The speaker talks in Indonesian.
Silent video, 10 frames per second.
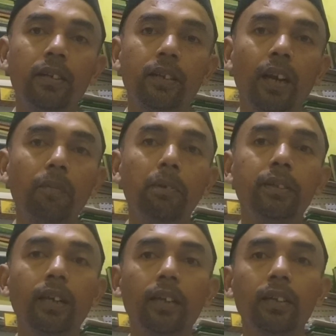dalam
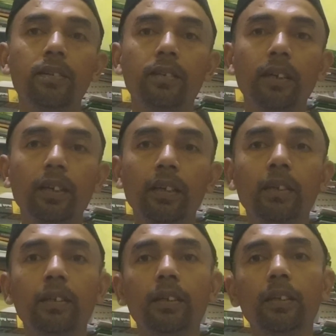mencari rezeki
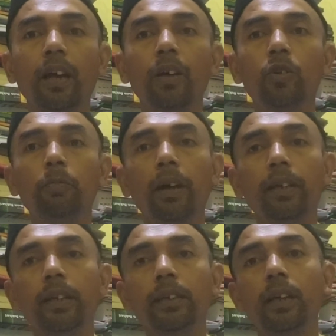kita harus
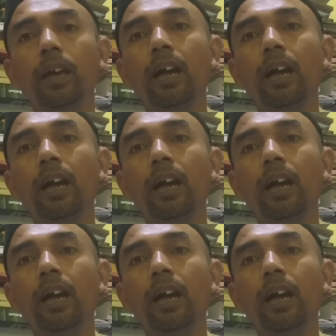pandai.